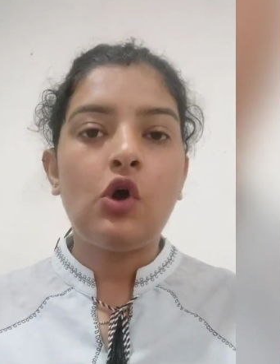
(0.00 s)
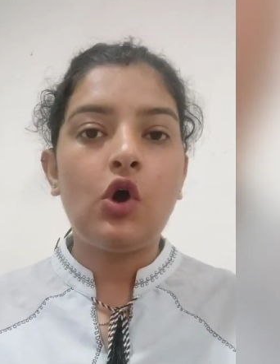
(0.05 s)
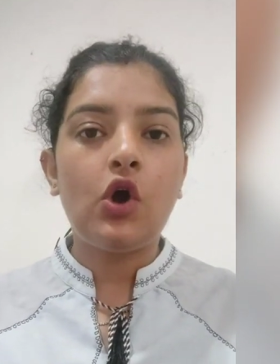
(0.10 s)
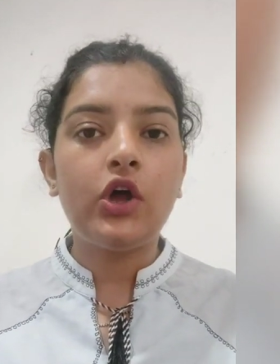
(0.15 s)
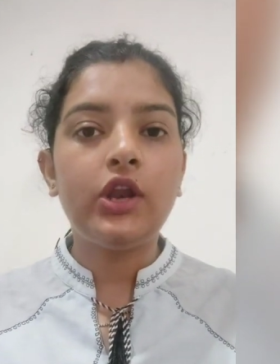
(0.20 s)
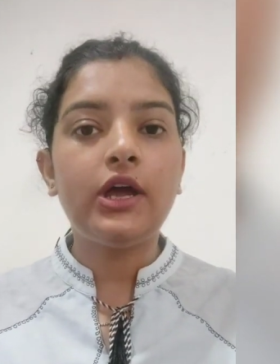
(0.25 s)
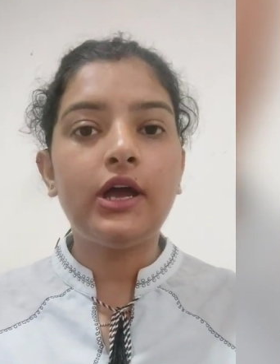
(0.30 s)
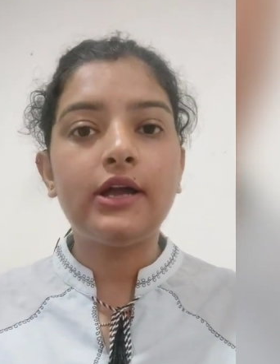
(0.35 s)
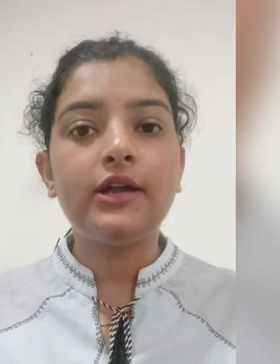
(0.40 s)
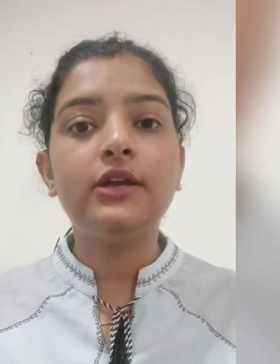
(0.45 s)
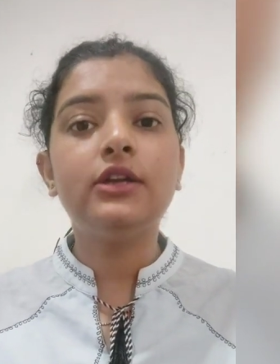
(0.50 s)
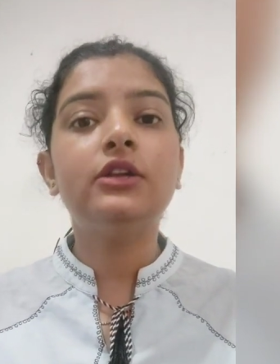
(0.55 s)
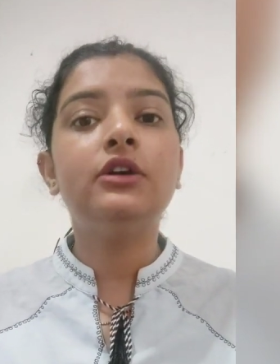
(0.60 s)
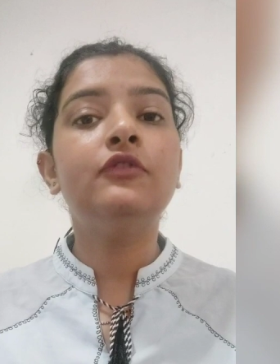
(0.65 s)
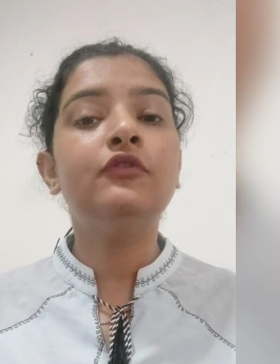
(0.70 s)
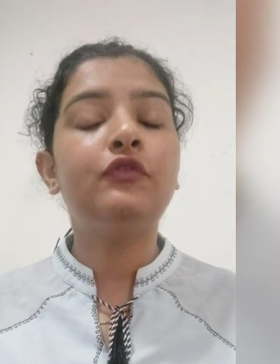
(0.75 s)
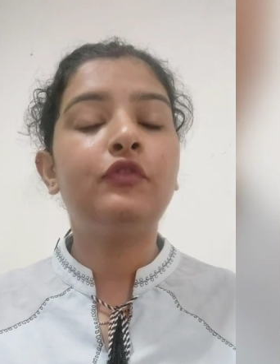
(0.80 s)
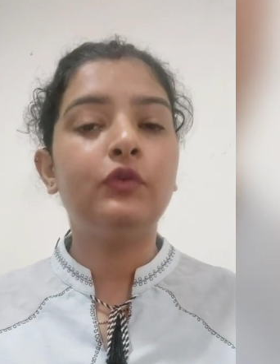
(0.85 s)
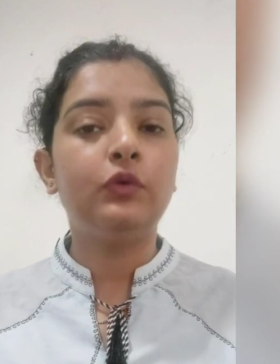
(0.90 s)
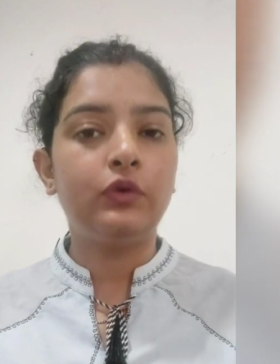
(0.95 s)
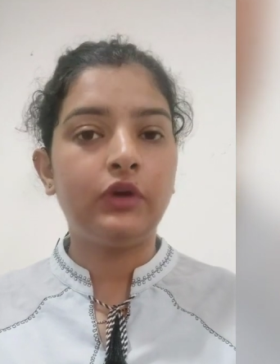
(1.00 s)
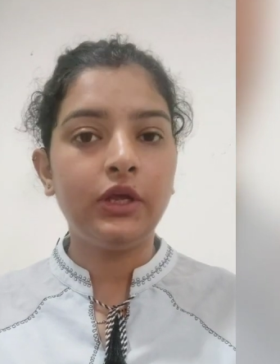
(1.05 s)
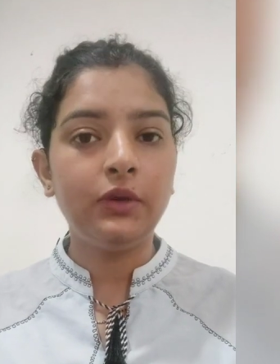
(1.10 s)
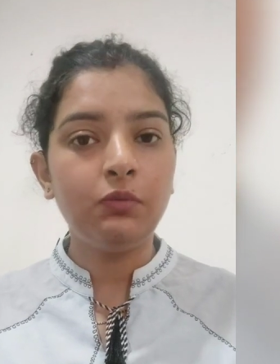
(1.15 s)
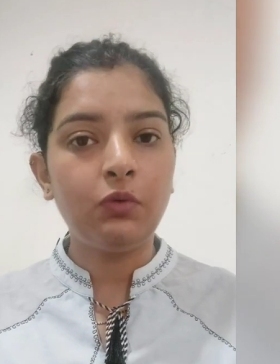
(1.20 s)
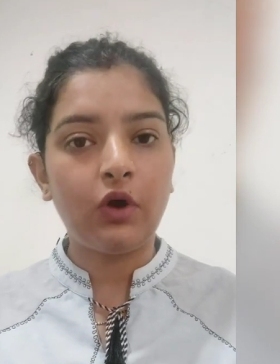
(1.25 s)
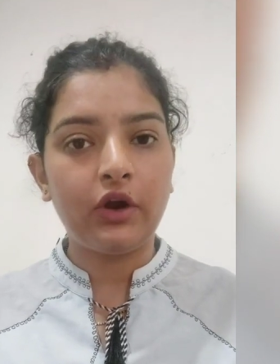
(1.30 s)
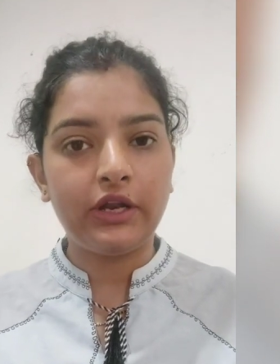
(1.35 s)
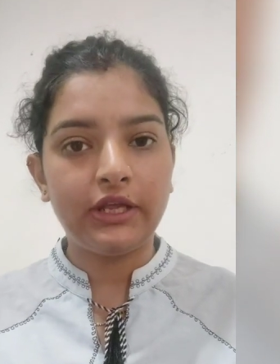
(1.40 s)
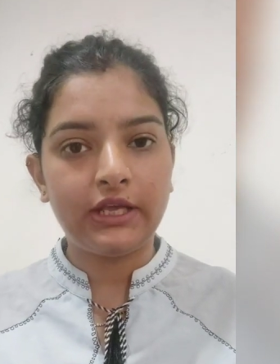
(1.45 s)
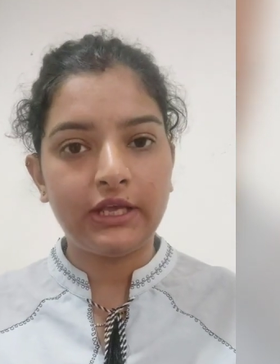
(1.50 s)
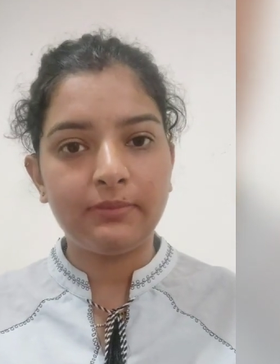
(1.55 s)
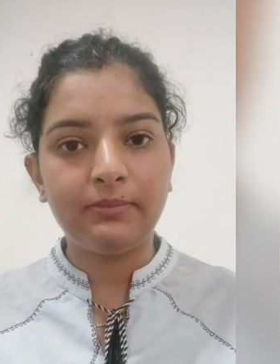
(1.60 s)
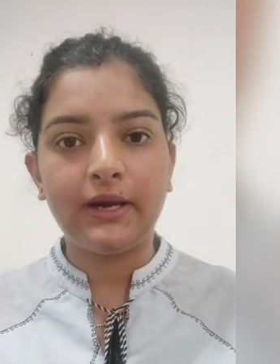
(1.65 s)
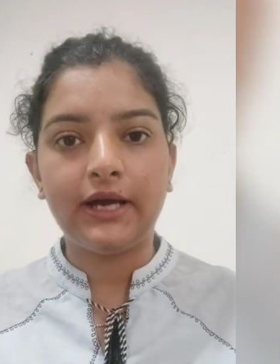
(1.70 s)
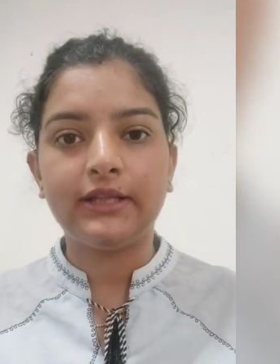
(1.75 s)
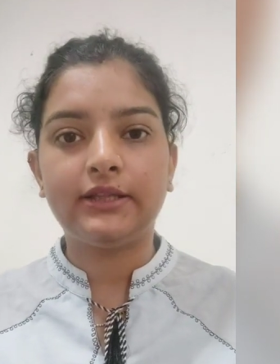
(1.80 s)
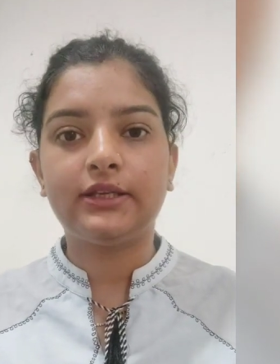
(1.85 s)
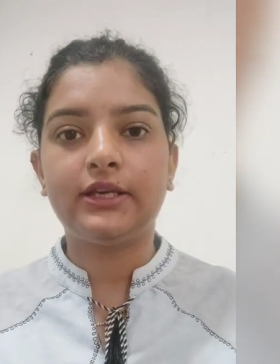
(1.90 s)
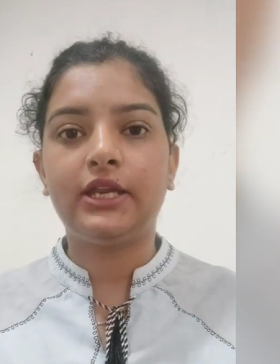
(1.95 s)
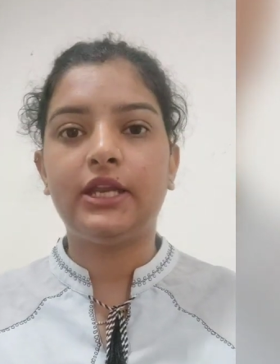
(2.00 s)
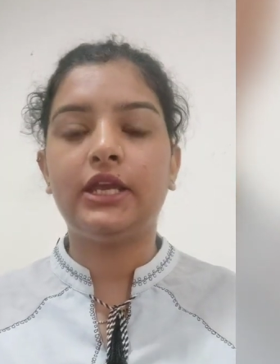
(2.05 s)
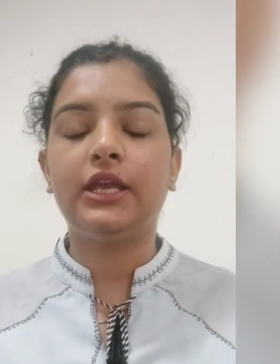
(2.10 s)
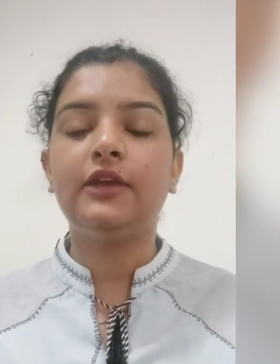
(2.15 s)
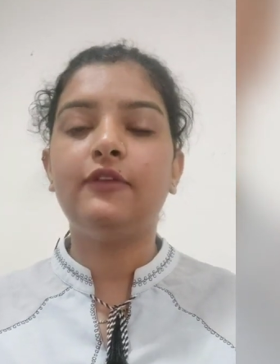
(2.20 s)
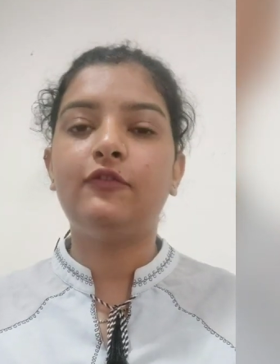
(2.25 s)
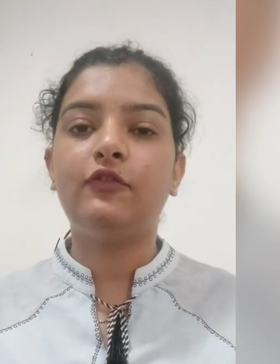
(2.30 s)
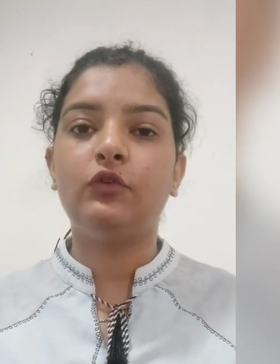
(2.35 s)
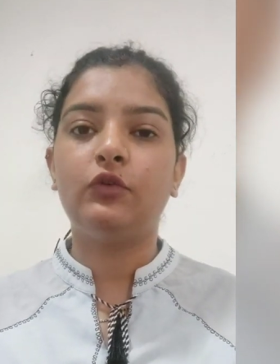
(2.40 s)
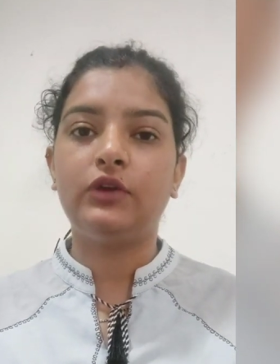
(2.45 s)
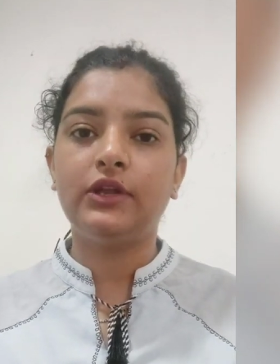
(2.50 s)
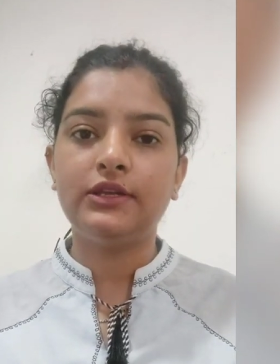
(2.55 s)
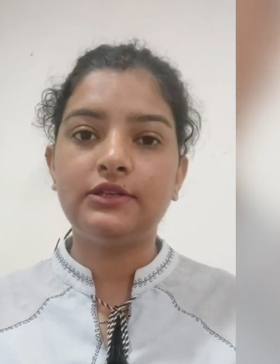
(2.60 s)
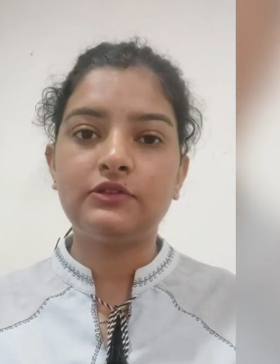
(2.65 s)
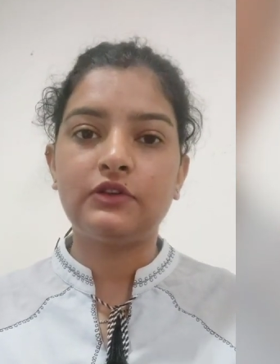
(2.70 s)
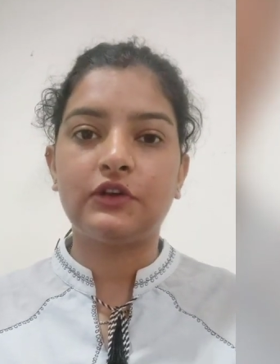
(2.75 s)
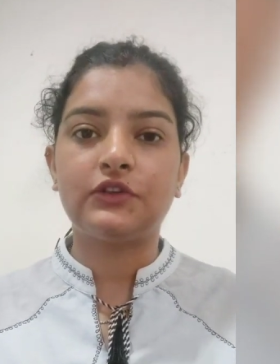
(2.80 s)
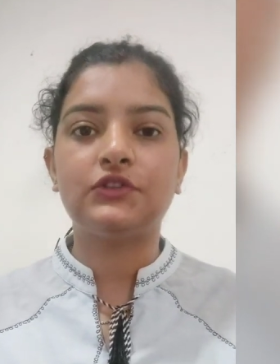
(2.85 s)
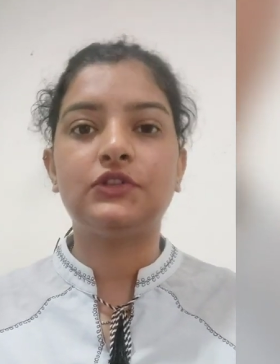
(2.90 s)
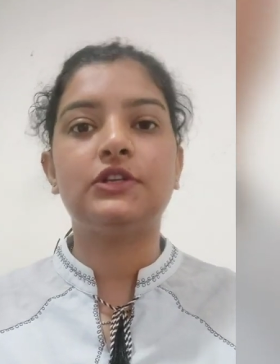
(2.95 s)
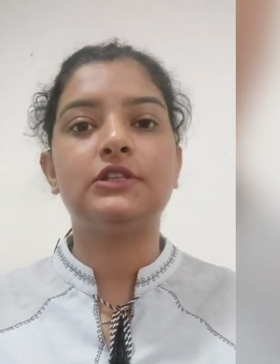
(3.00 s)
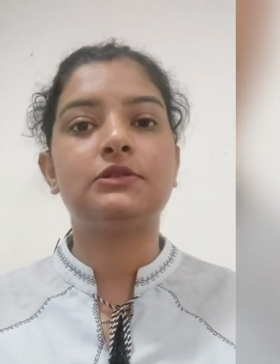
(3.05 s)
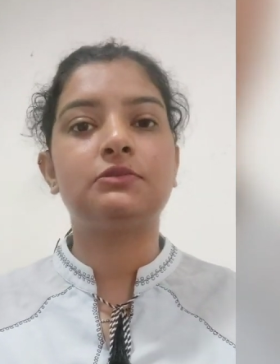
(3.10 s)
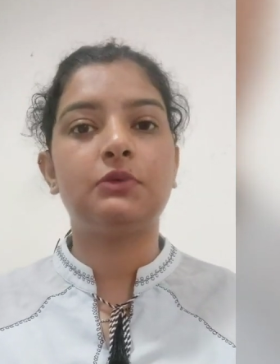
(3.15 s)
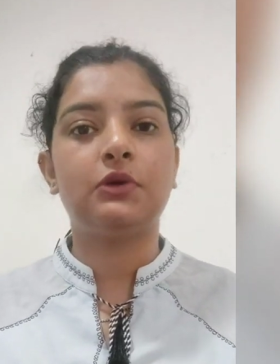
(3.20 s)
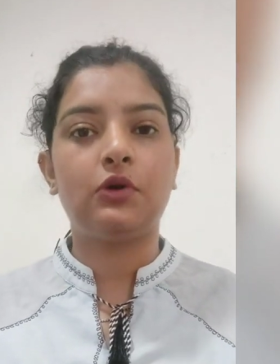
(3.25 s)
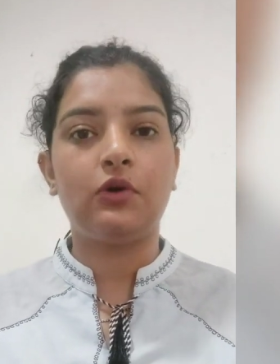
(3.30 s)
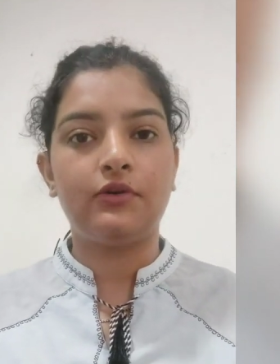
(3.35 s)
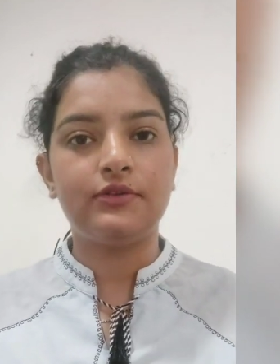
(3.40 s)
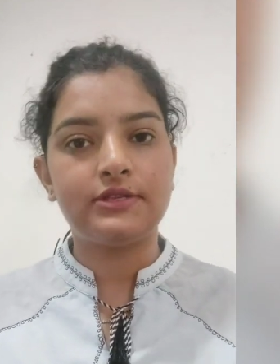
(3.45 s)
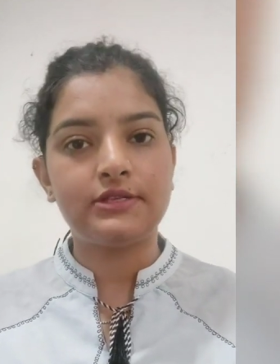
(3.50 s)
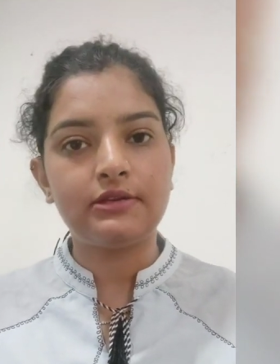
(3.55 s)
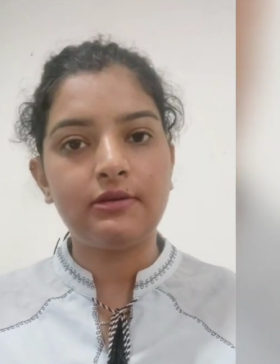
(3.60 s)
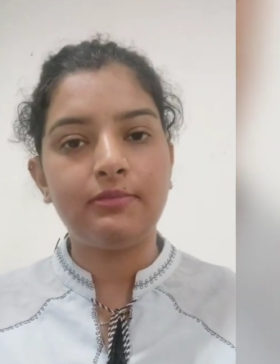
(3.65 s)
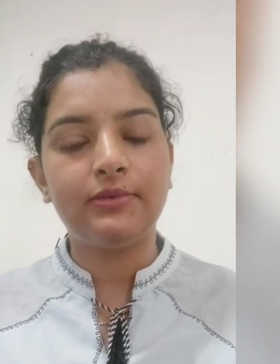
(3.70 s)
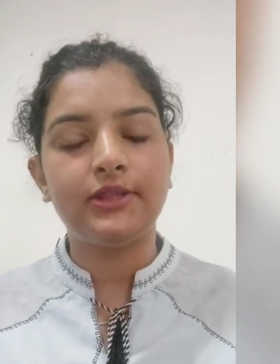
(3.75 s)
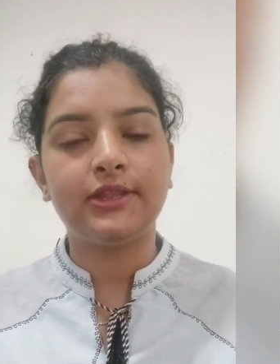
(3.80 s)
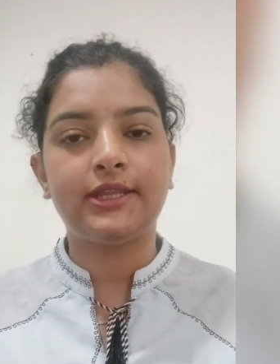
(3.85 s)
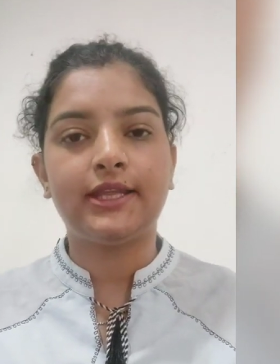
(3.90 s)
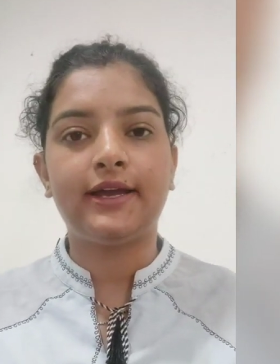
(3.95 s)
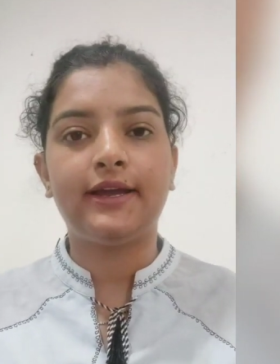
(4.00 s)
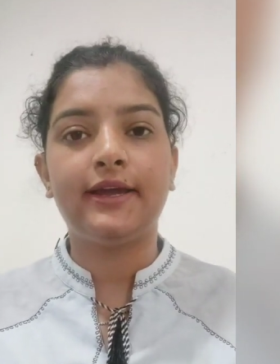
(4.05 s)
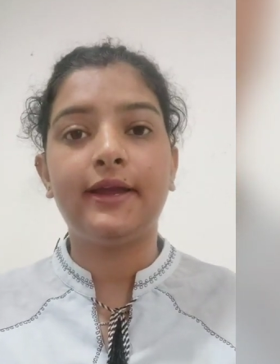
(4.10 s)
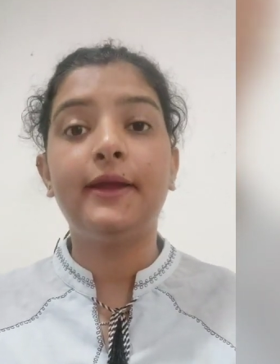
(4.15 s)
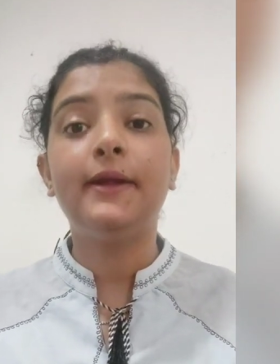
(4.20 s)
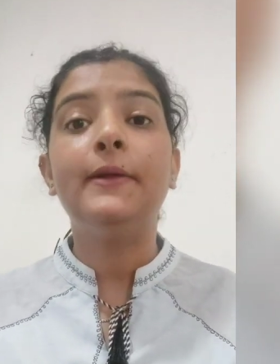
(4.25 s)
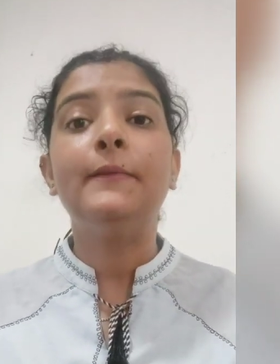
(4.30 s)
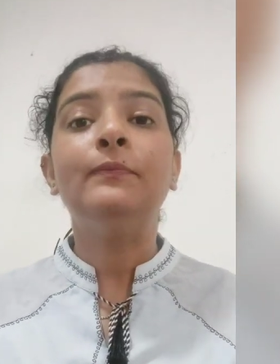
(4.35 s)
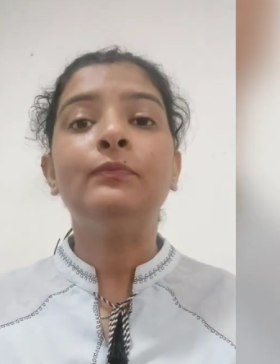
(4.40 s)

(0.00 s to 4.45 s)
और अगर हम फ्रूटिंग बॉडी की बात करेंगे फ्रूटिंग स्ट्रक्चर इसमें कौन सा बनता है